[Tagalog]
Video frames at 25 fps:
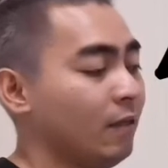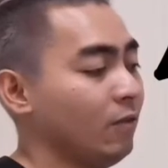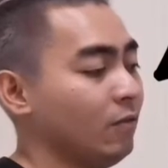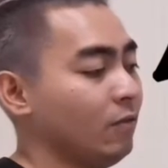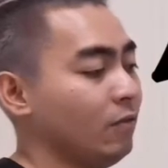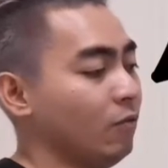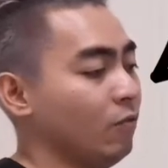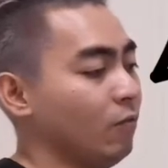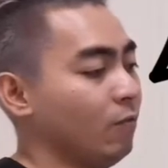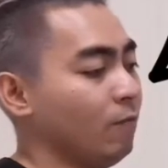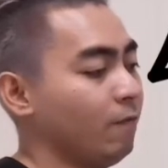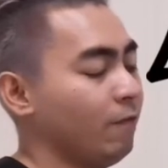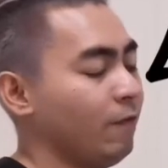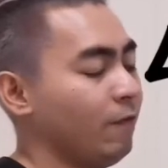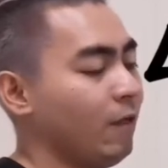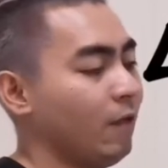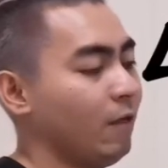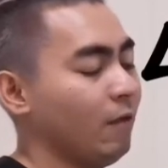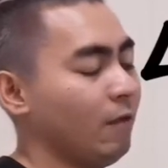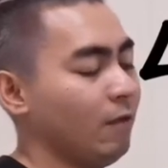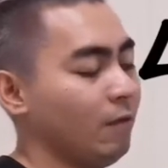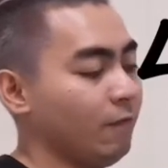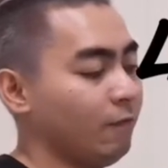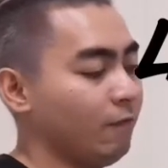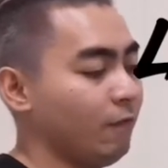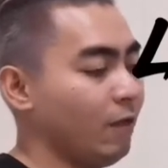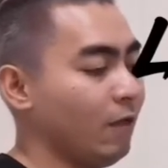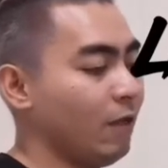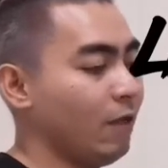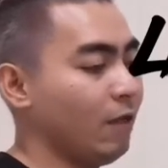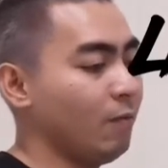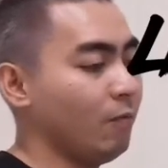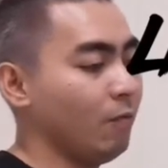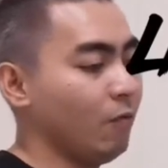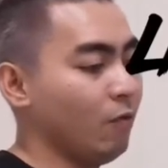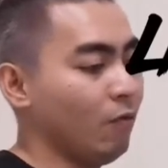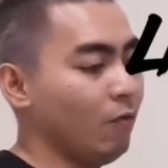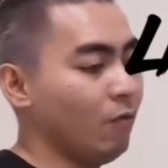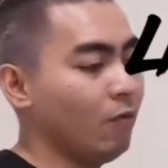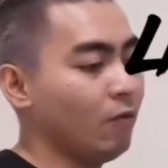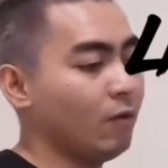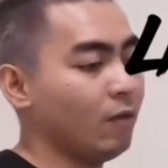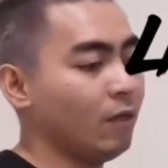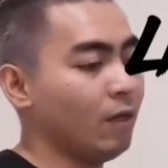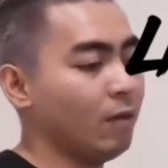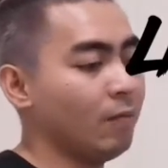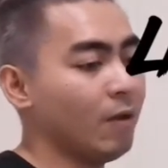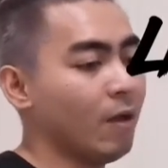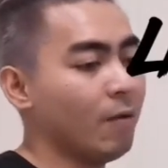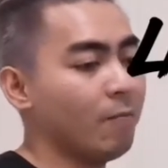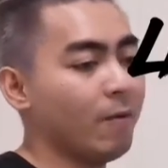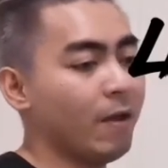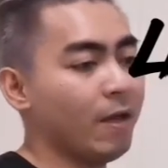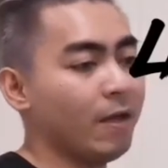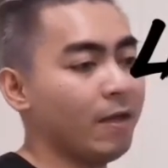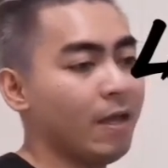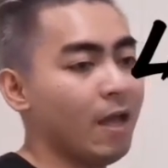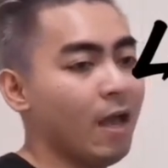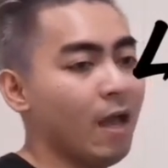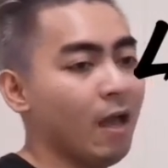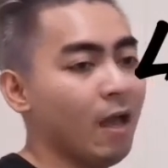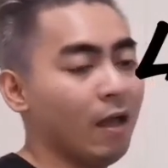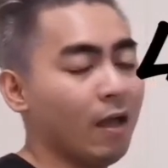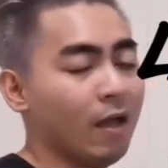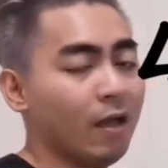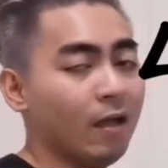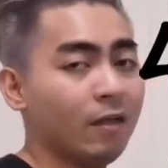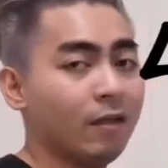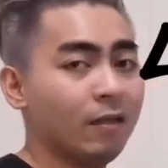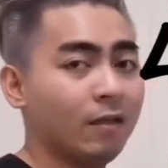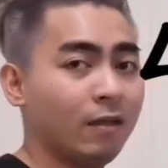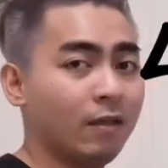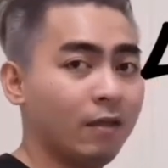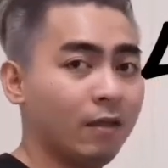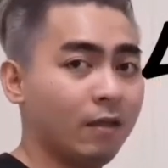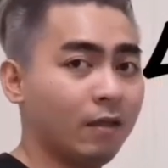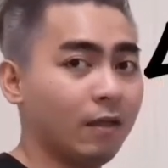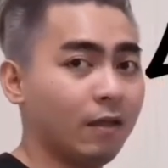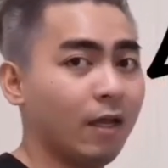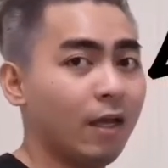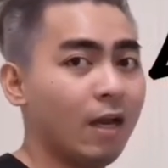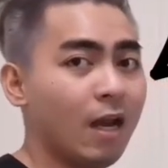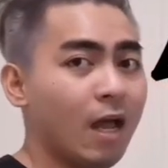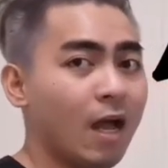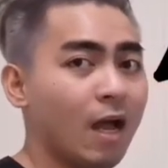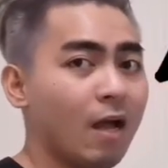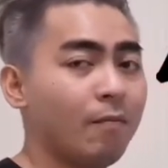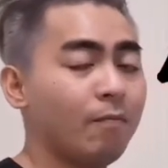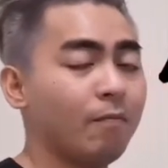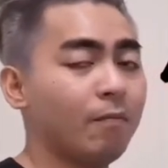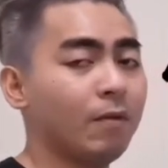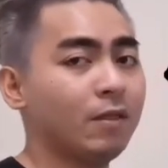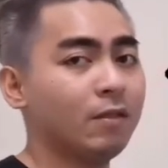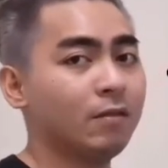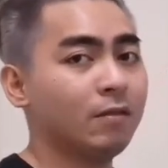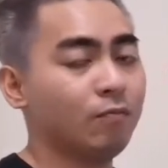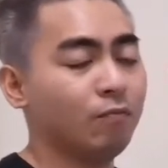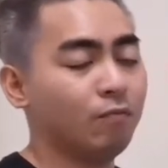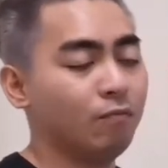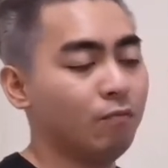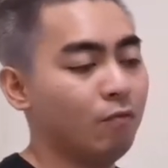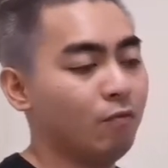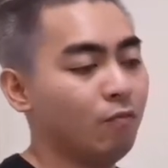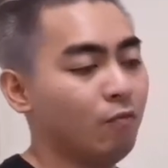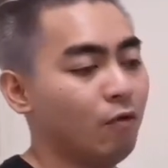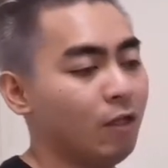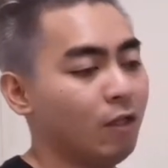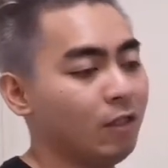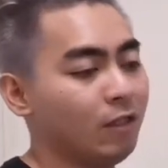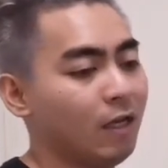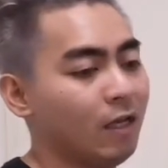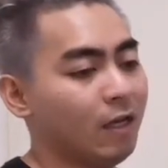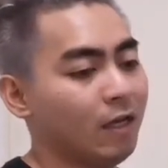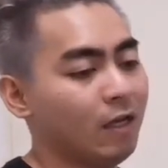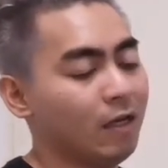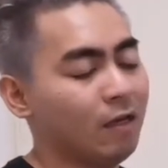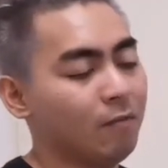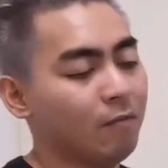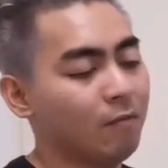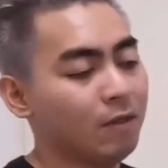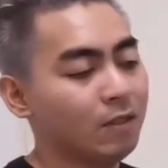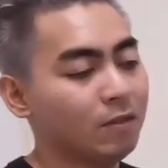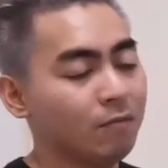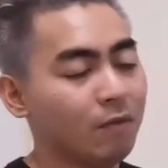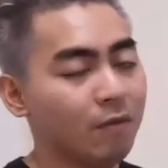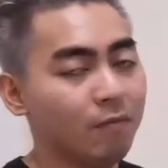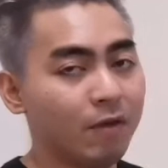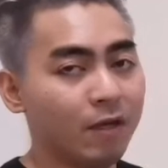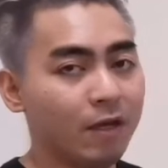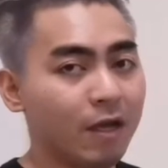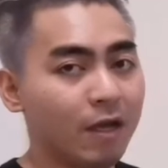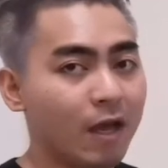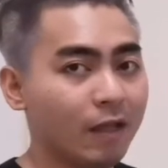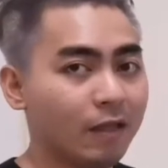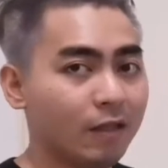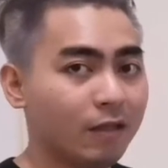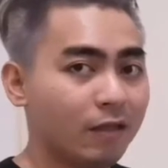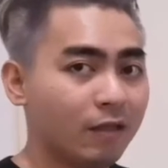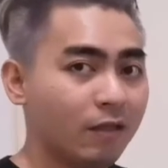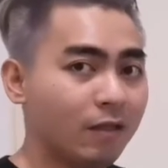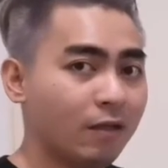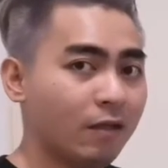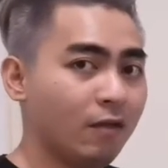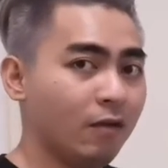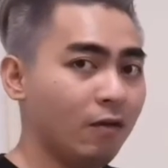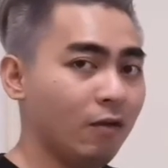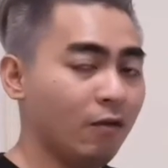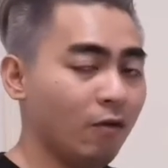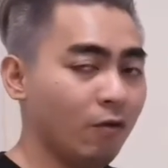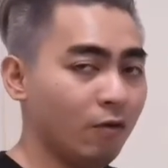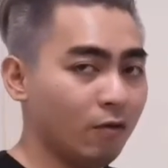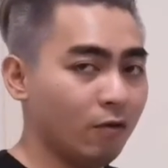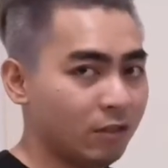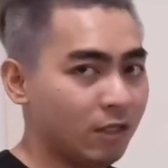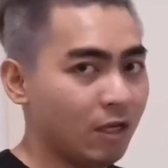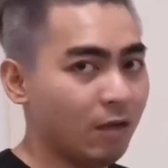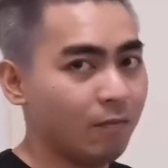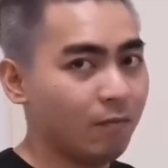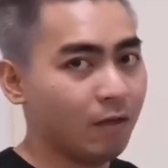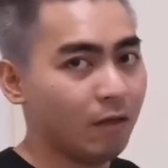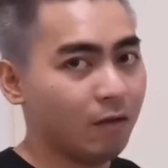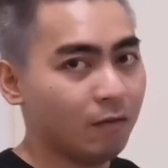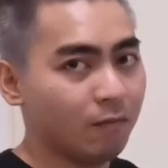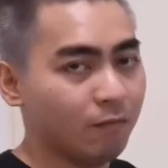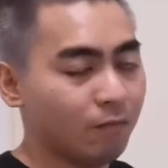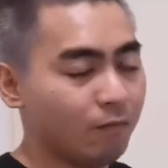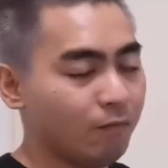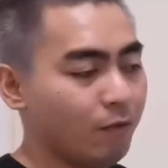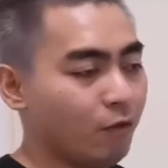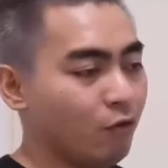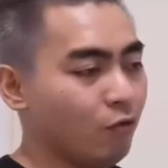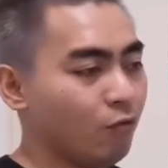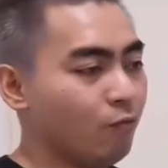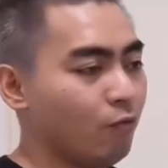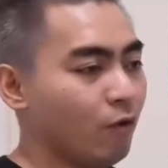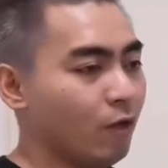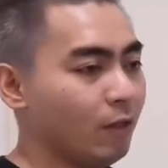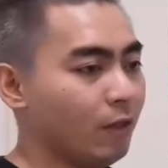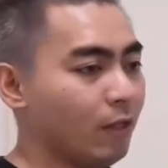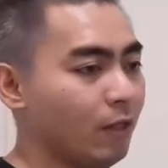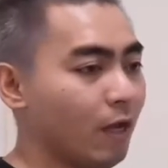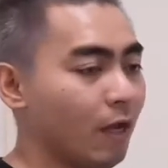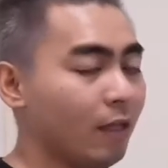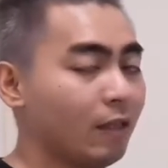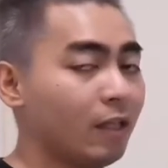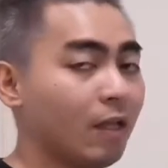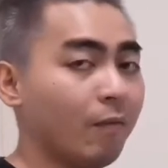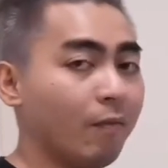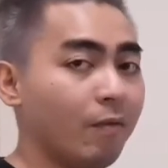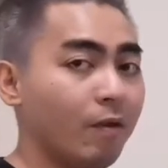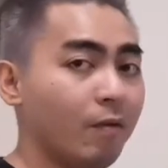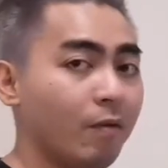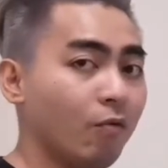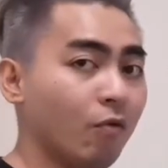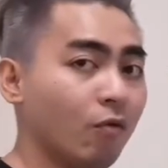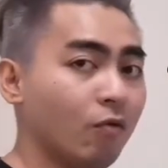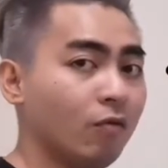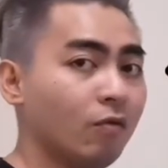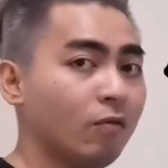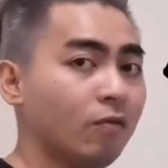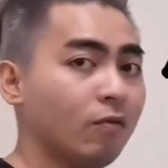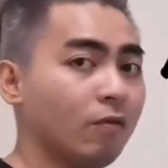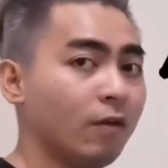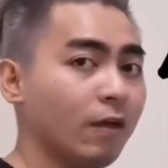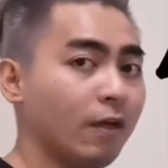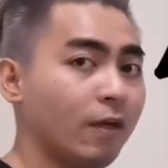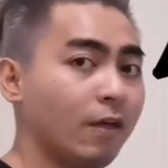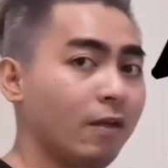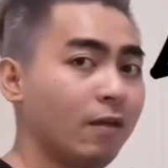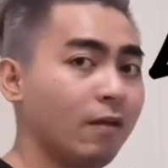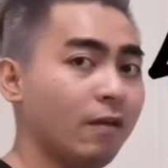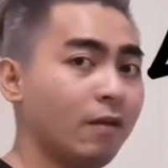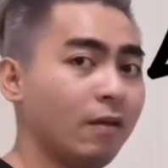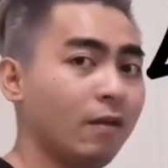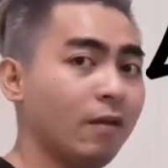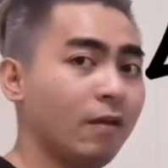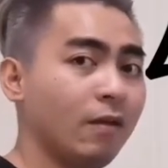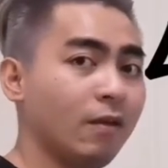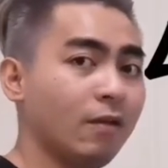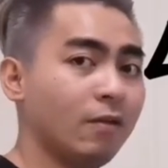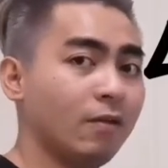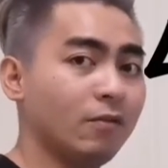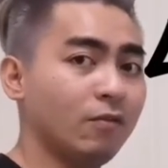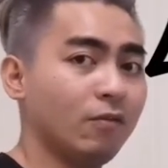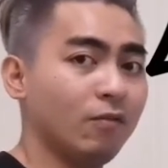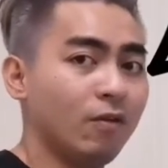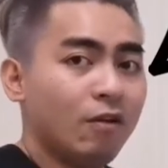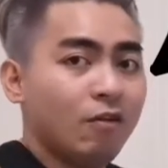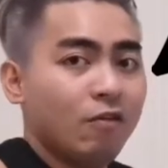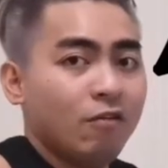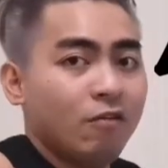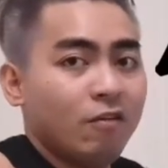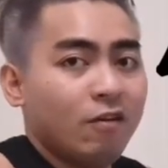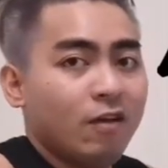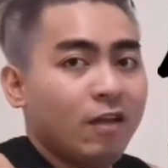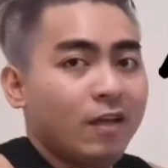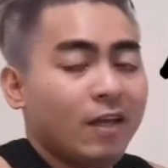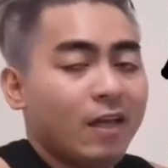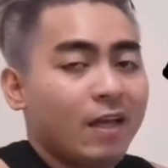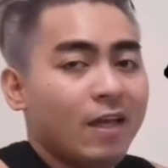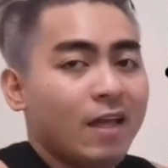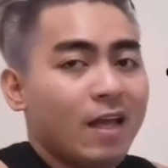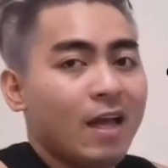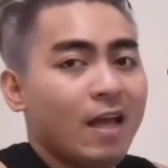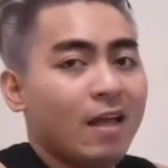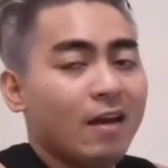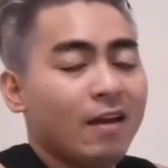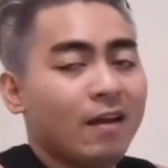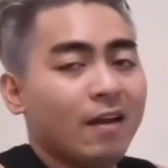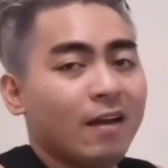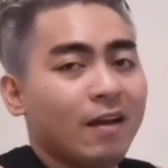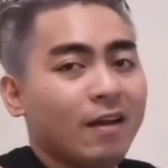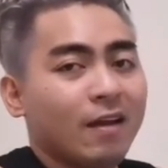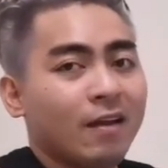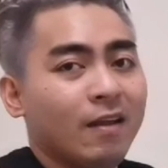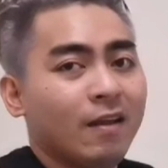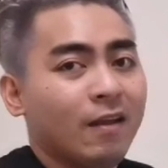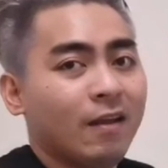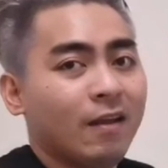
So, feel, feeling mo, napapahiya ka, kailangan mas bumuhat ka rin ng mas mabigat or same ng binubuhat ng katabi mo. Okay? So, ganun yung nangyayari.